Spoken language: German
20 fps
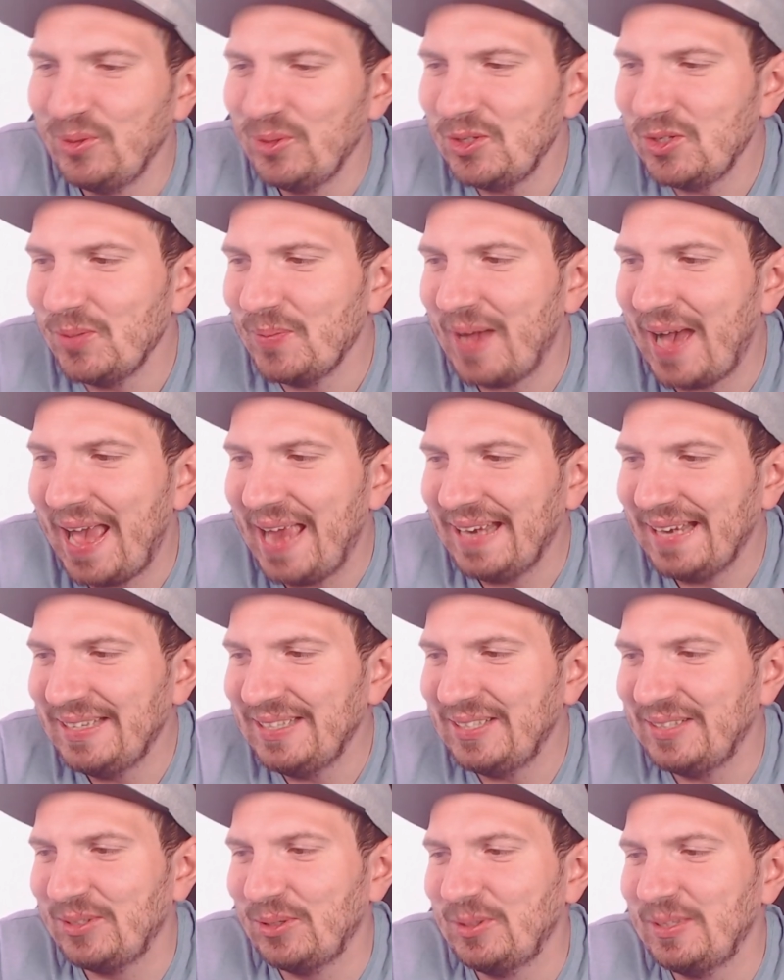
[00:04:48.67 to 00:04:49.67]
YouTube
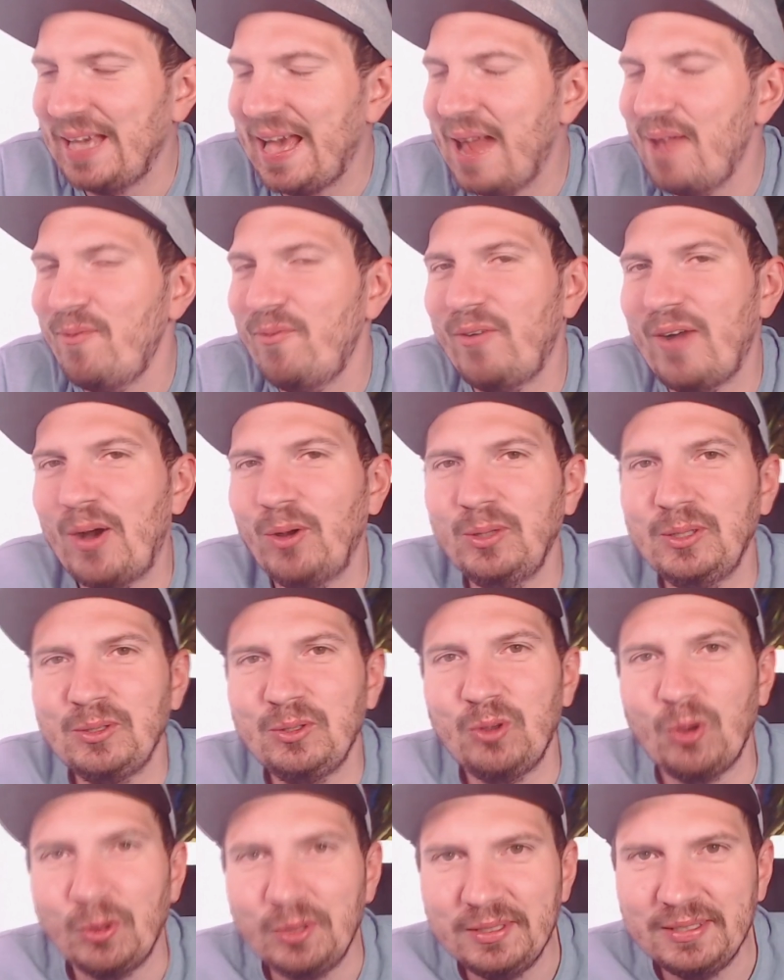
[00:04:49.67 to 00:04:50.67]
eigentlich total
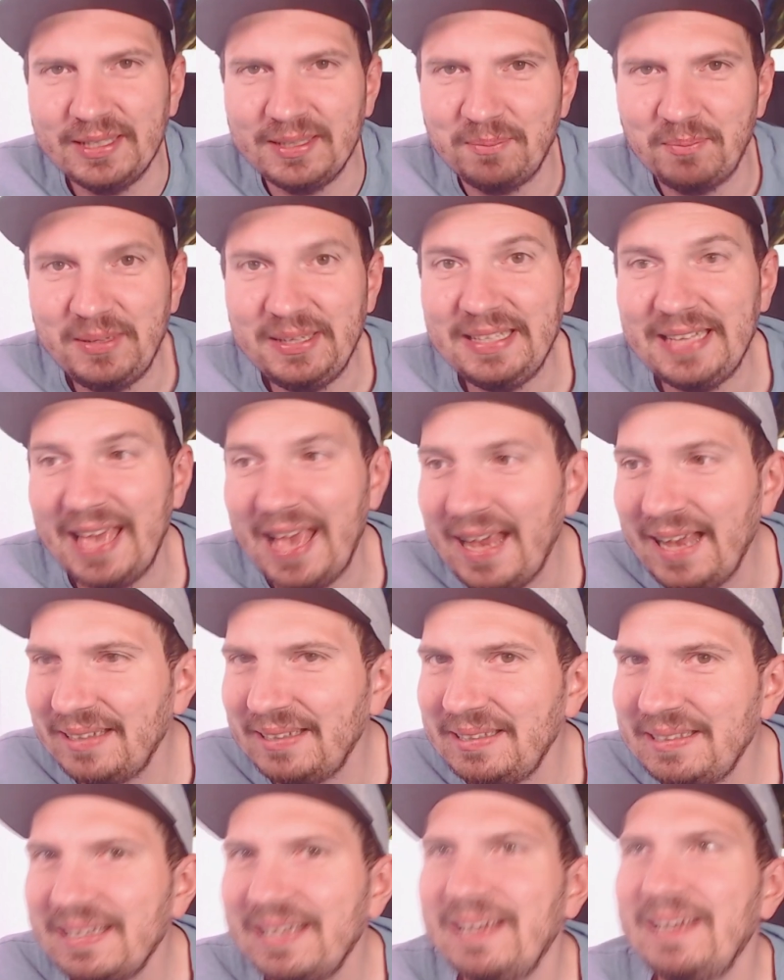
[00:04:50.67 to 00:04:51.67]
faulen Content, bin ich
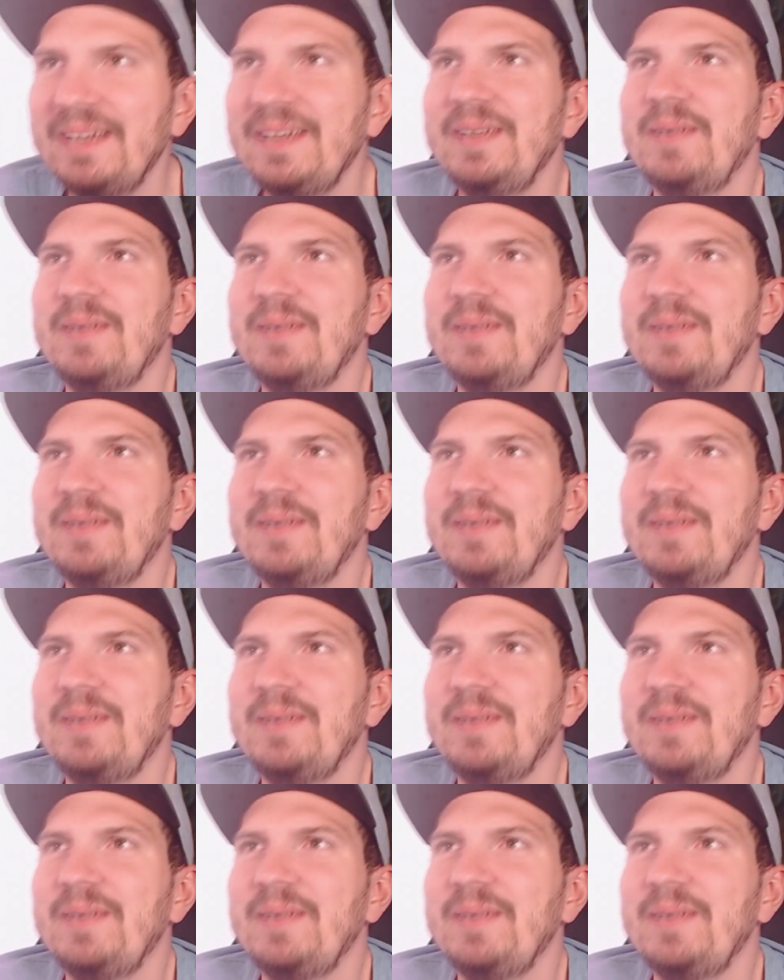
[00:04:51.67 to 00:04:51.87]
ehrlich.